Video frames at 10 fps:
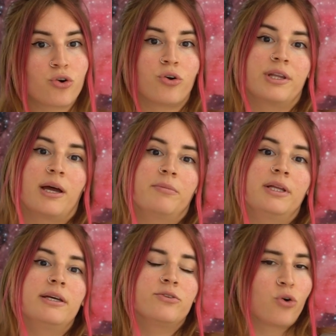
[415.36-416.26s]
Çok
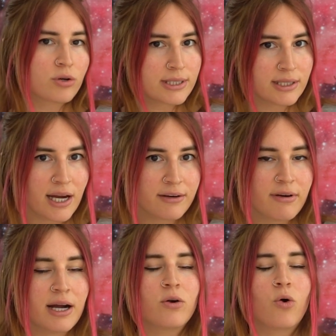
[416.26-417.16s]
önemli noktalar
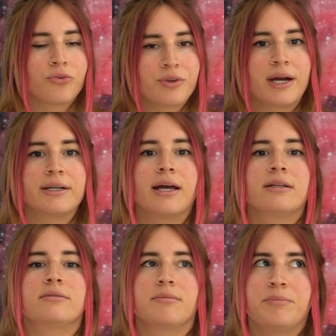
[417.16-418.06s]
var.
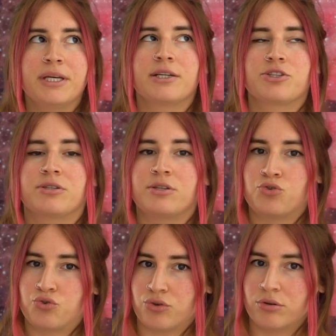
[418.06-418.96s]
Onlardan birkaçı da
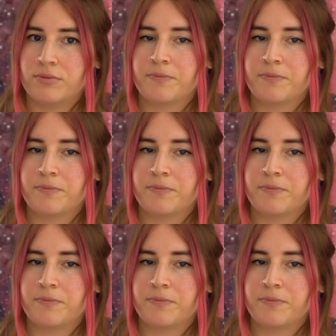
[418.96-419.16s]
şu.